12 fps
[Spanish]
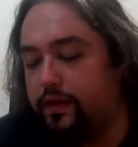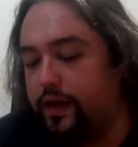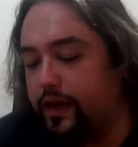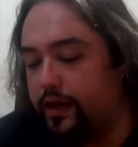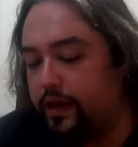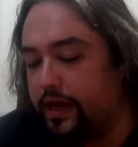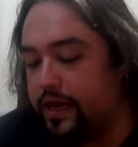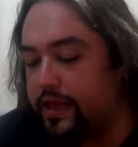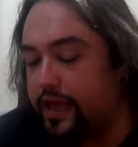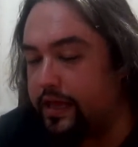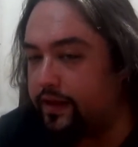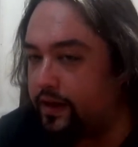este, ya
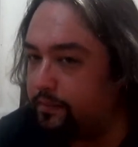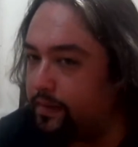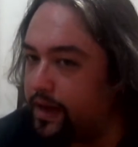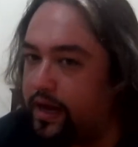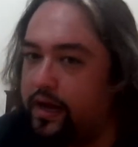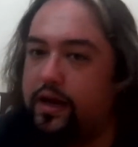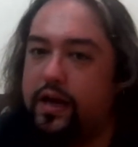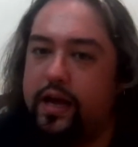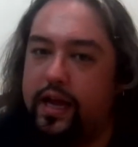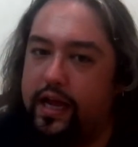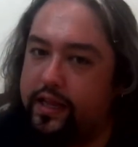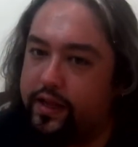es la esgrima,
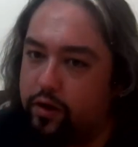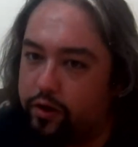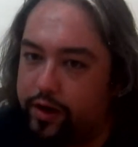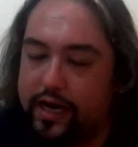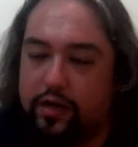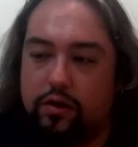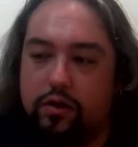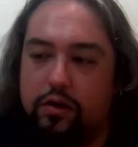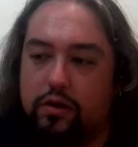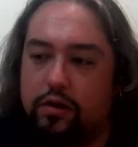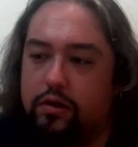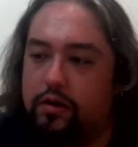el tiro con
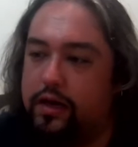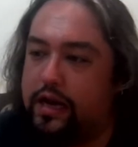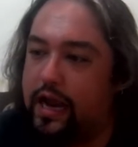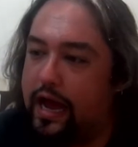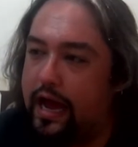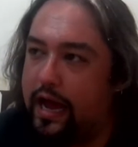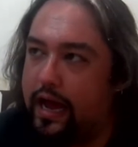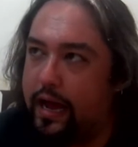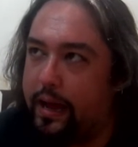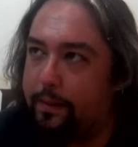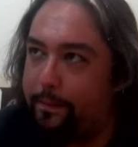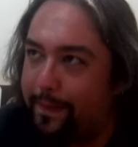arco,
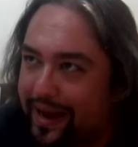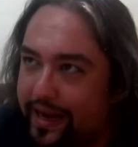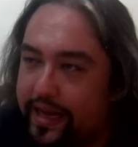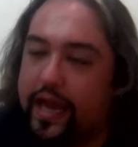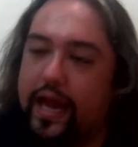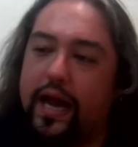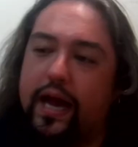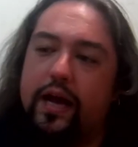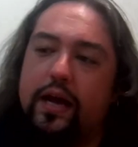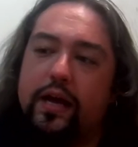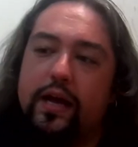la magia,